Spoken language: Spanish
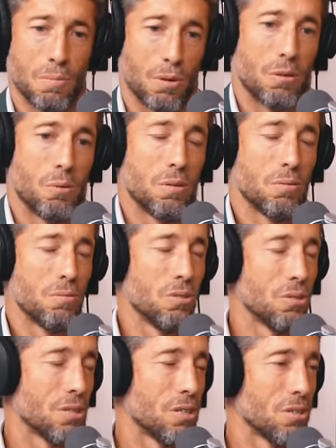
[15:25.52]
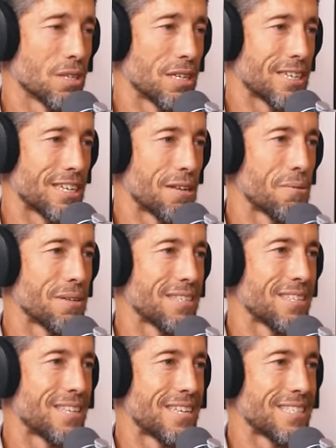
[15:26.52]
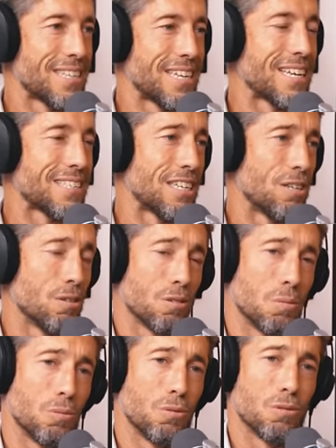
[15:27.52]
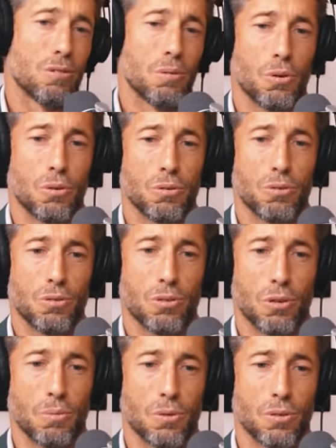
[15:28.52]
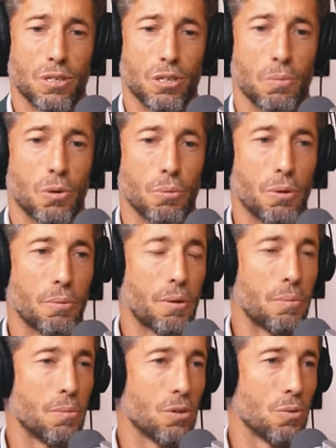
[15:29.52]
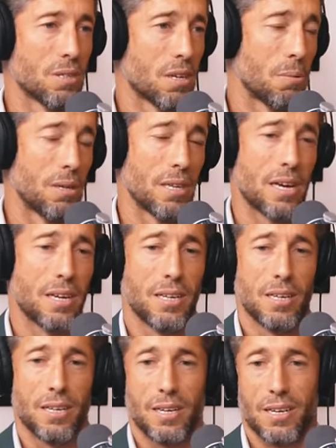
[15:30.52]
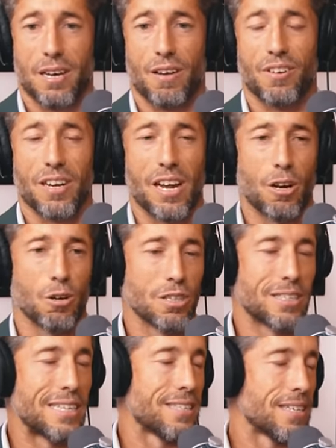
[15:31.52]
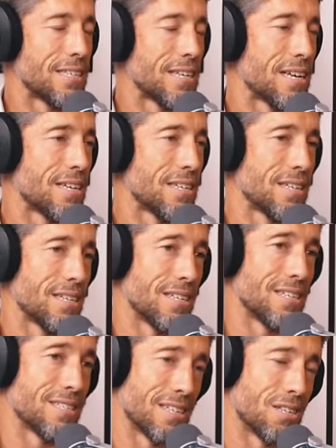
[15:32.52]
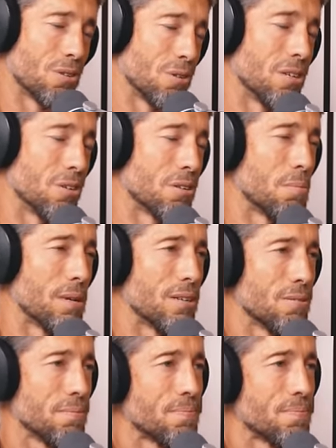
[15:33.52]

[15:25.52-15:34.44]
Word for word: porque bueno, yo creo que, que debe de ser así, ¿no? Como, como somos y como vivimos nuestra vida, que al final es lo que te enseña eh, el, ser torero también, ¿no?